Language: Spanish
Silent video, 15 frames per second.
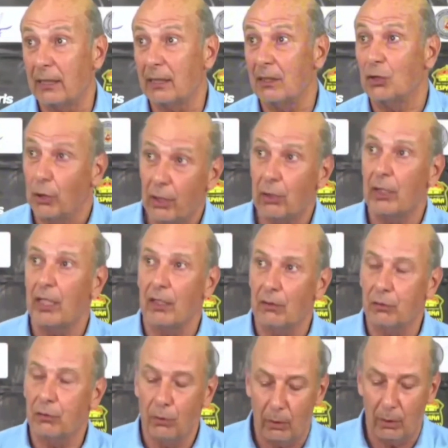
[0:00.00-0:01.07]
Yo creo que en el
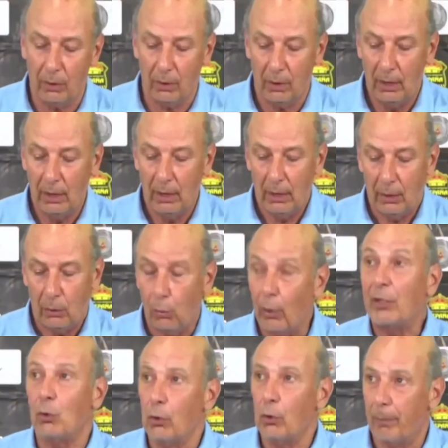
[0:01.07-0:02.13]
fútbol no hay
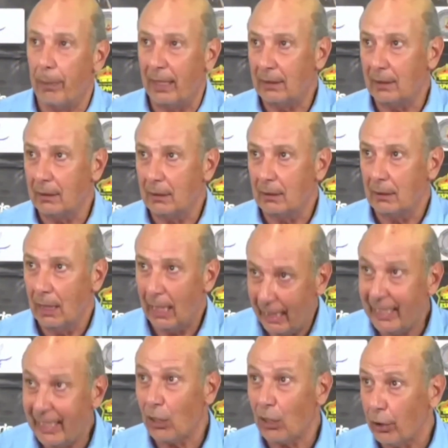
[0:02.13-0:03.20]
culpas, hay
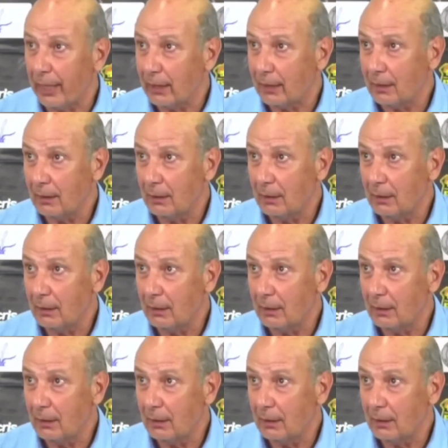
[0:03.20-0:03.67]
errores